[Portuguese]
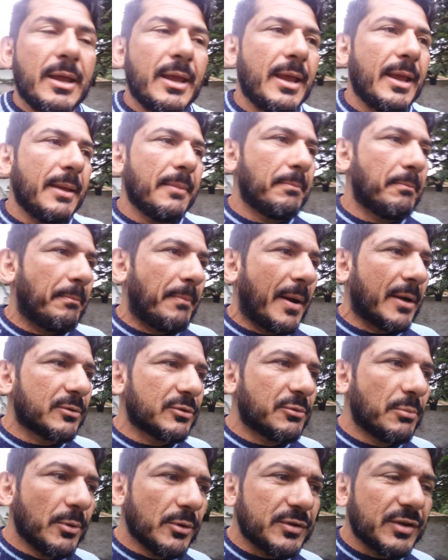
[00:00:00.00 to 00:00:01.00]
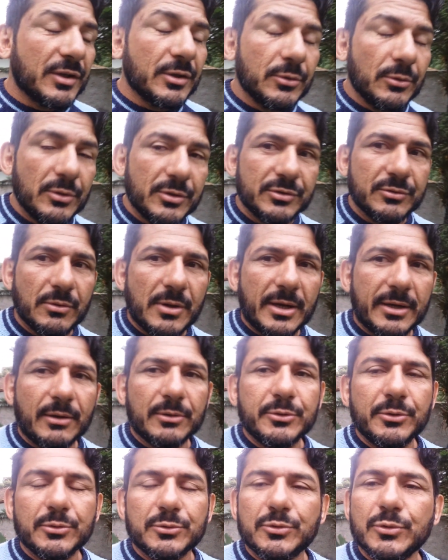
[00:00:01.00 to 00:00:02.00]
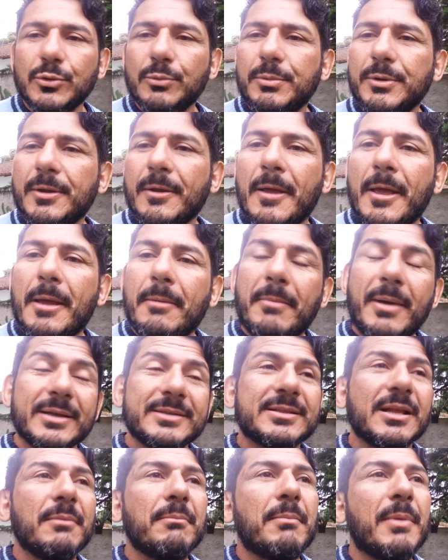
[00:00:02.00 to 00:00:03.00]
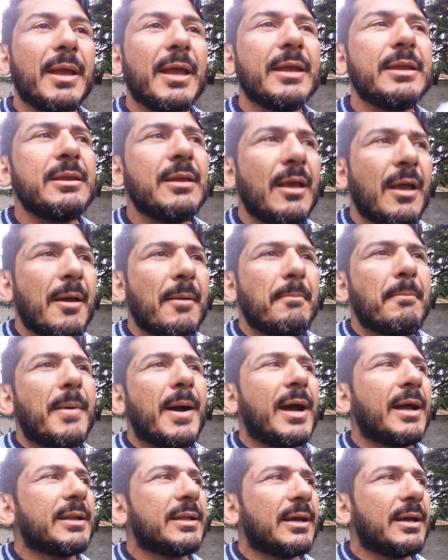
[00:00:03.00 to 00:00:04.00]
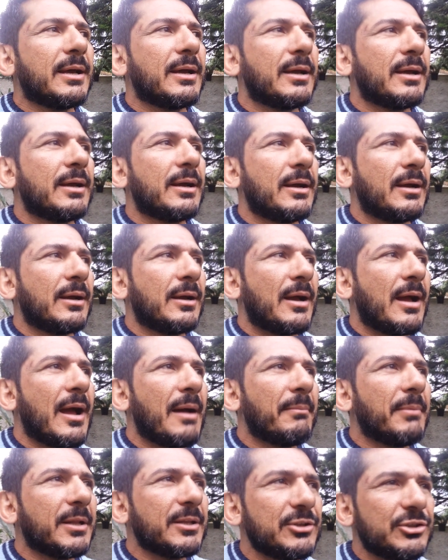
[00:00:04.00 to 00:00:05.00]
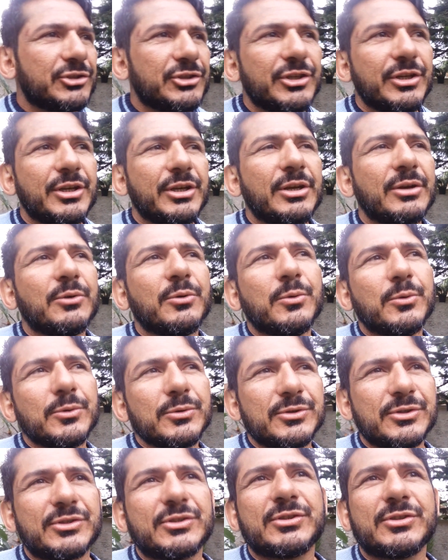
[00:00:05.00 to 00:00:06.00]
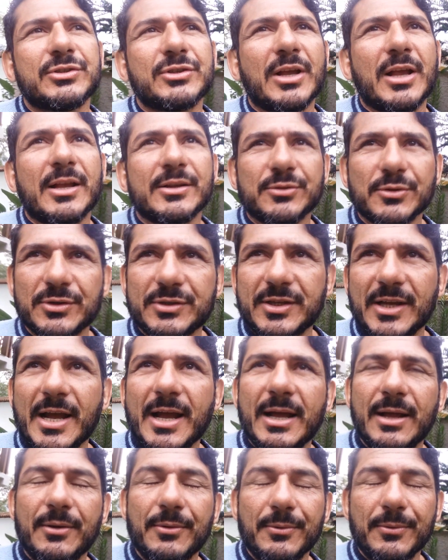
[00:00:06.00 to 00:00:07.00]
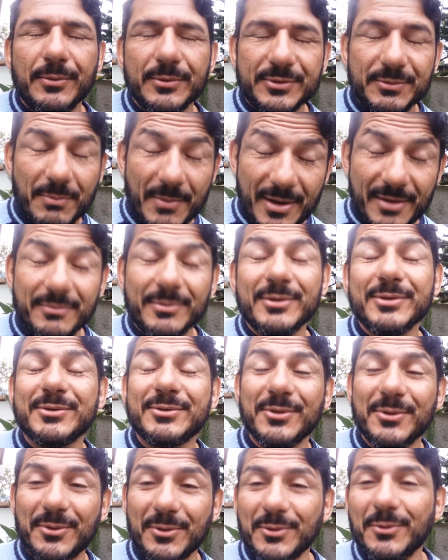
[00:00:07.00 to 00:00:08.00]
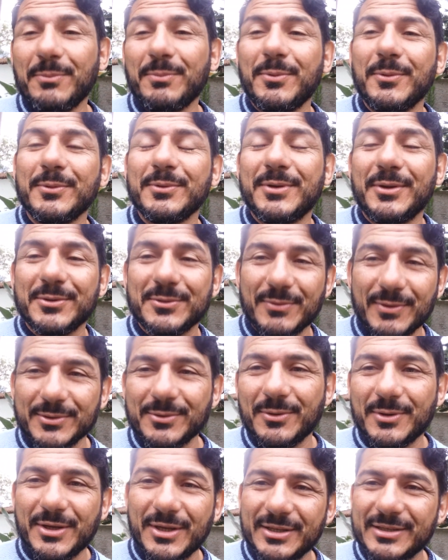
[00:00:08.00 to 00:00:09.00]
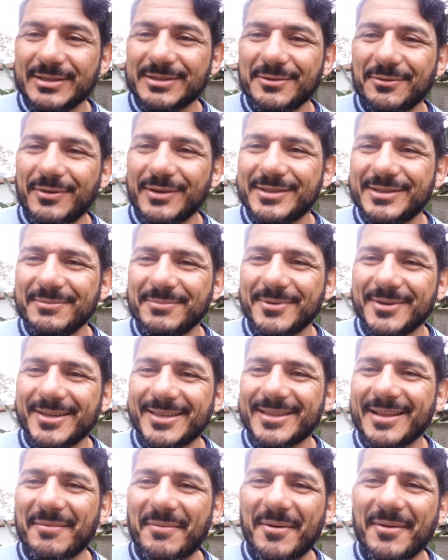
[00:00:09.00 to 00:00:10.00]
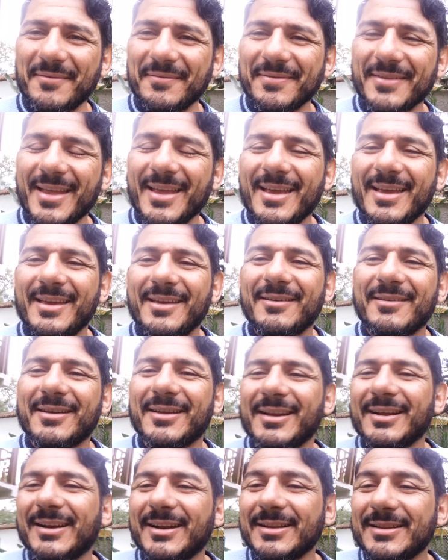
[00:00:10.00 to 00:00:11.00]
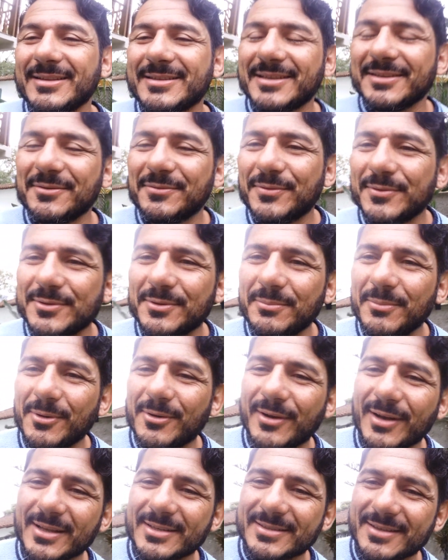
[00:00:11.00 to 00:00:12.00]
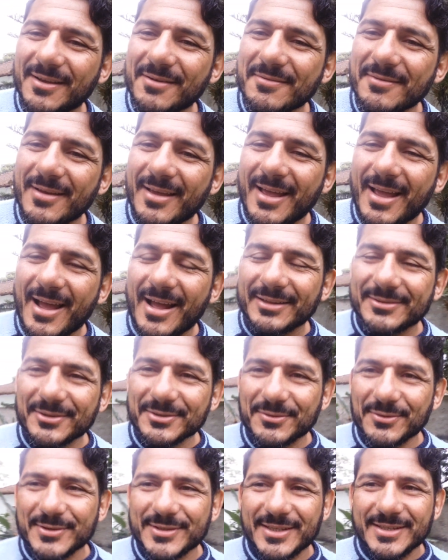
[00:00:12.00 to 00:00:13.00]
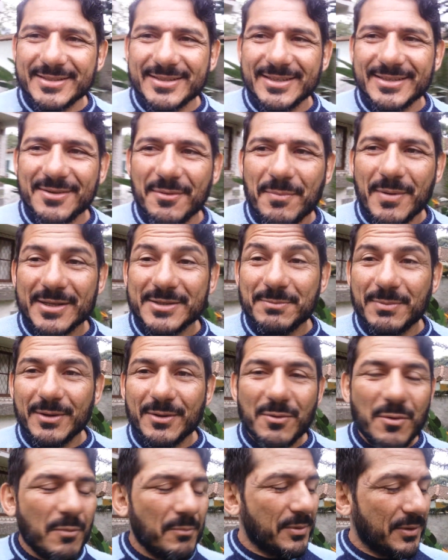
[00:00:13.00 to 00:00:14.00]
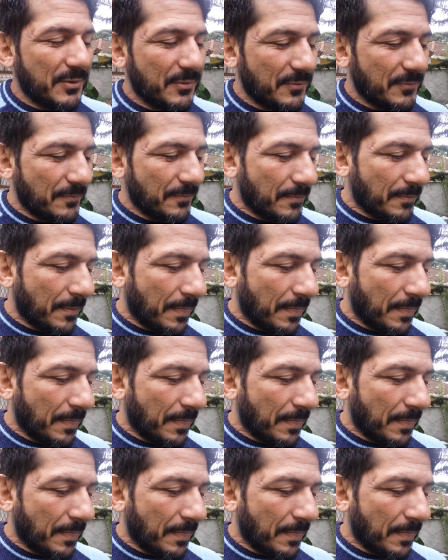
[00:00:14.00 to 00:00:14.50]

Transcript: é, para os meus seguidores no canal do YouTube, mas também para abranger os associar os membros do grupo Deus Vandor Kids no Facebook, tá bom? Eu quero agradecer do fundo do meu coração a todos vocês que estão participando comigo.